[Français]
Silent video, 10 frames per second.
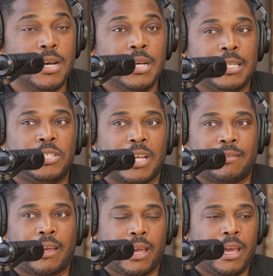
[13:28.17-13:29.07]
Tu sais, j'étais
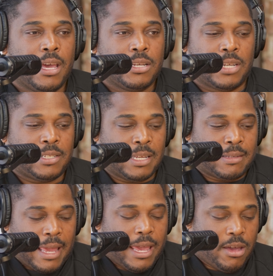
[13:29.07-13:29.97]
très,
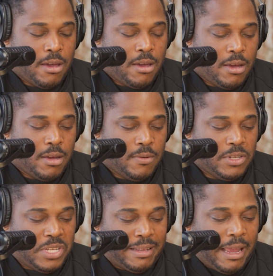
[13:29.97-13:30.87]
très,
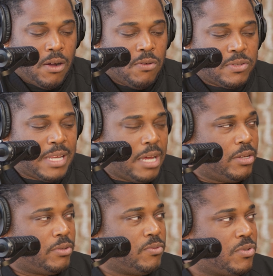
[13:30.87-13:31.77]
euh, très conscient
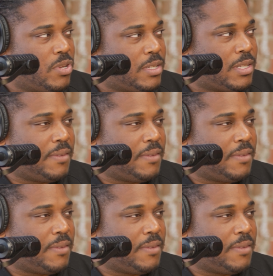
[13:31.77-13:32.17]
de tout ça,